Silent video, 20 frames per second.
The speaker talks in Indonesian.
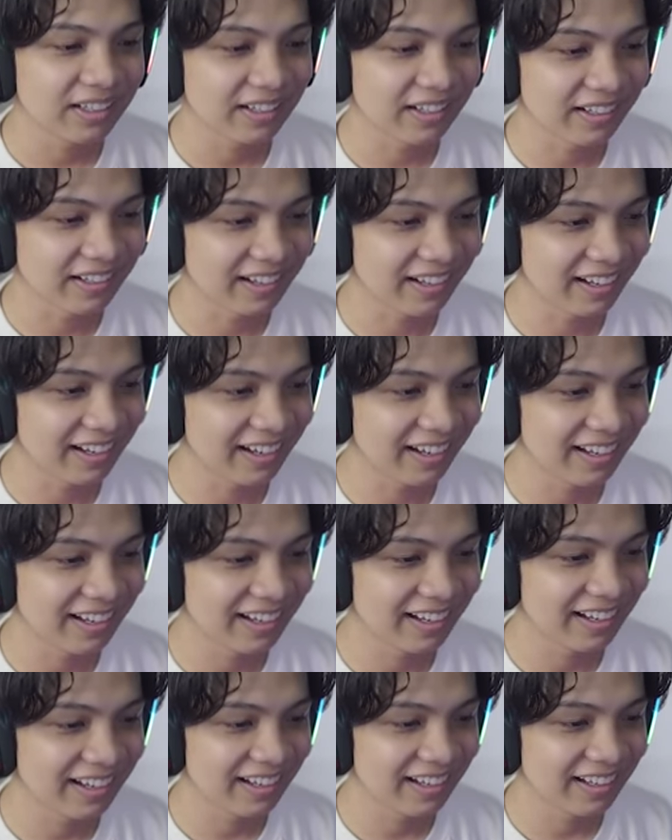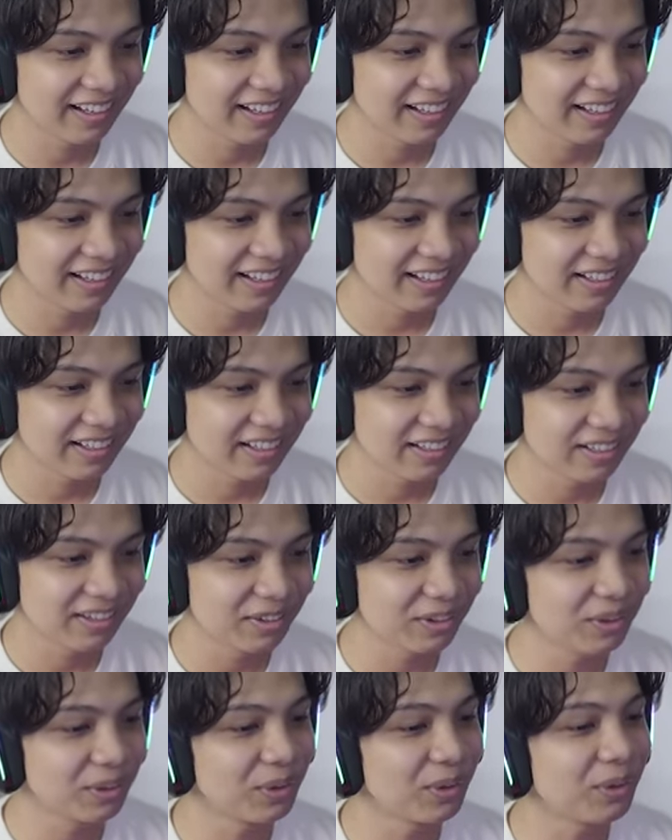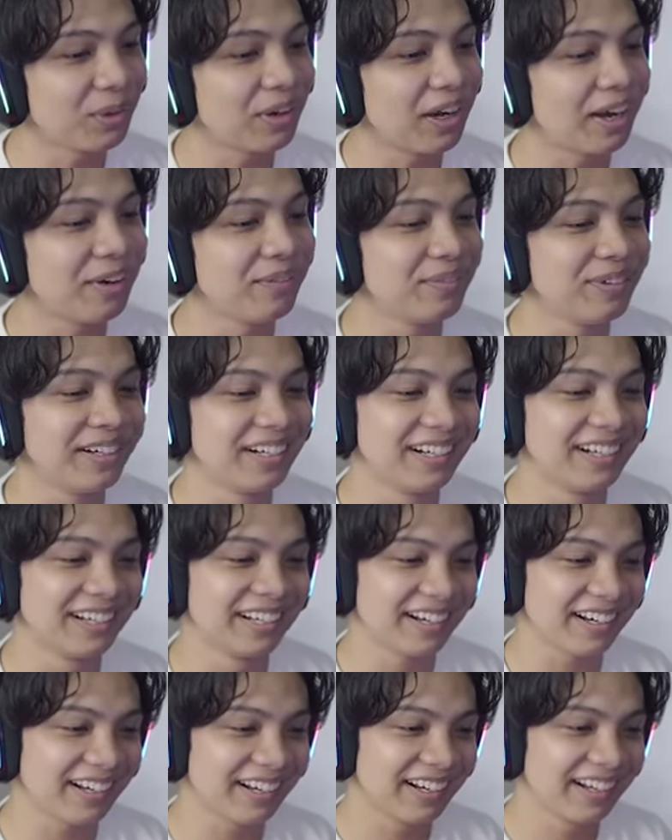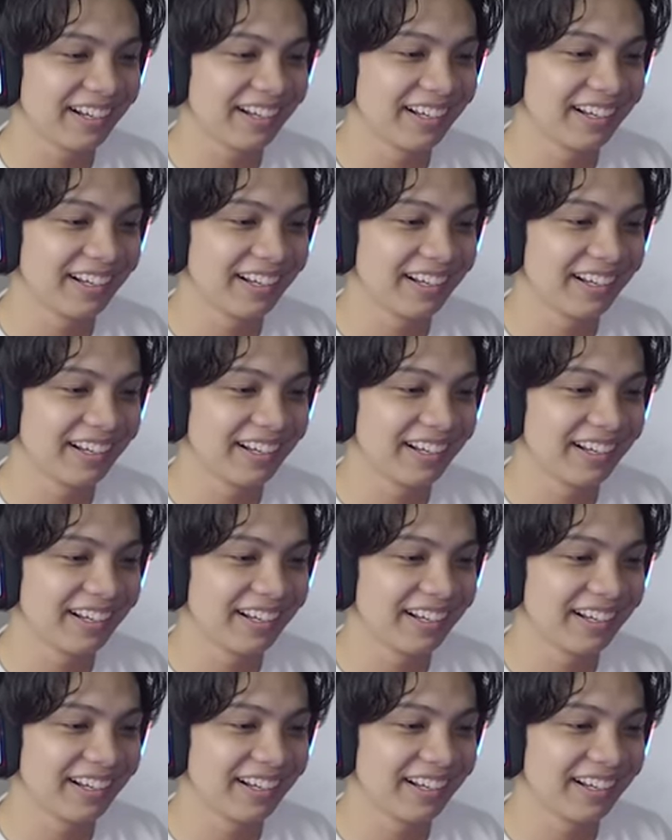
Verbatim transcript: Nah. Tuh kan bener.